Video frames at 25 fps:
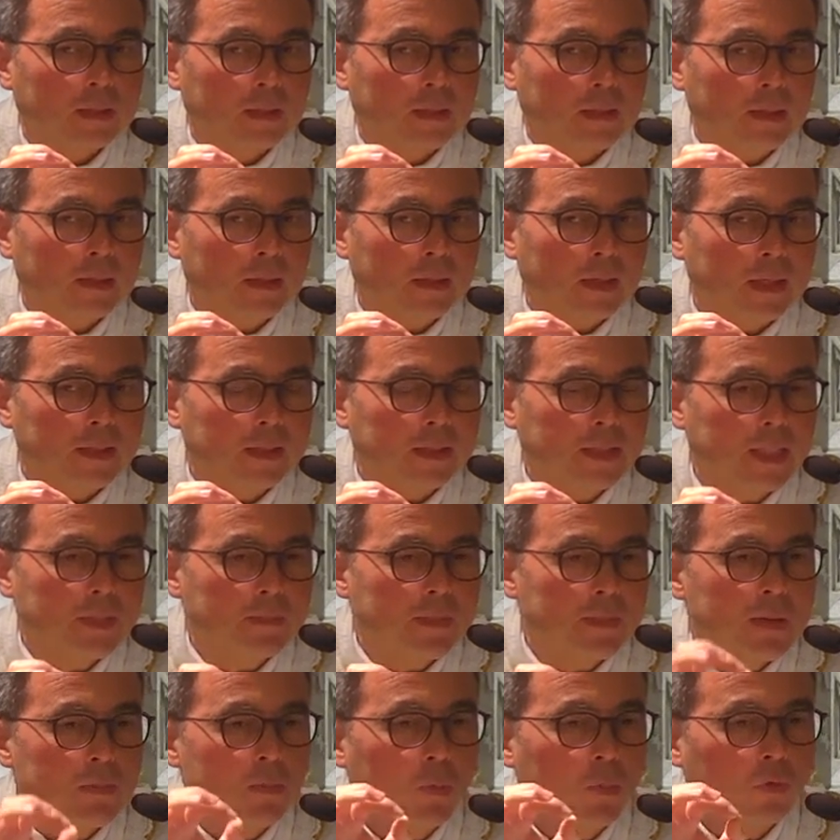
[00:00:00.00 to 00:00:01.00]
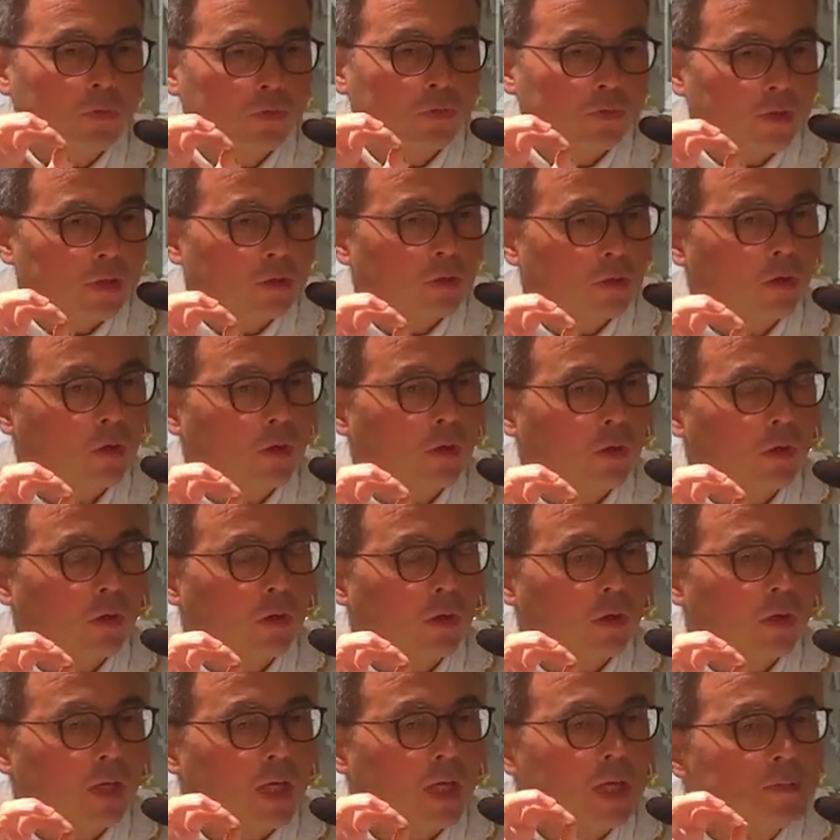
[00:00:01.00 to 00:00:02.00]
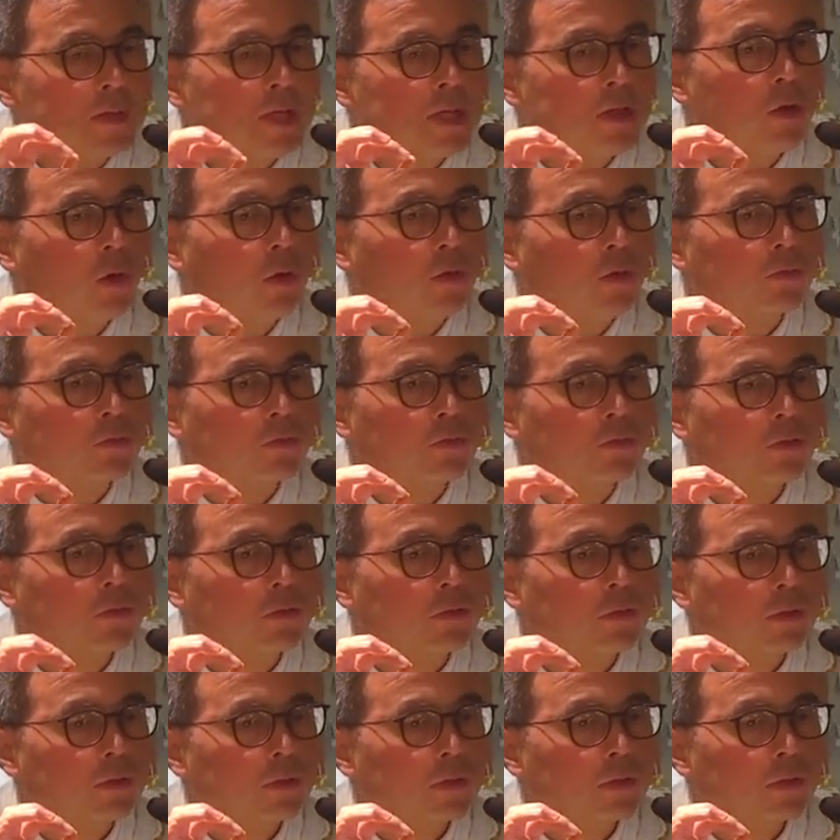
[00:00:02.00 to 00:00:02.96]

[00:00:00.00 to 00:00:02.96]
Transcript: et il a dit, mais mon Seigneur, éminence,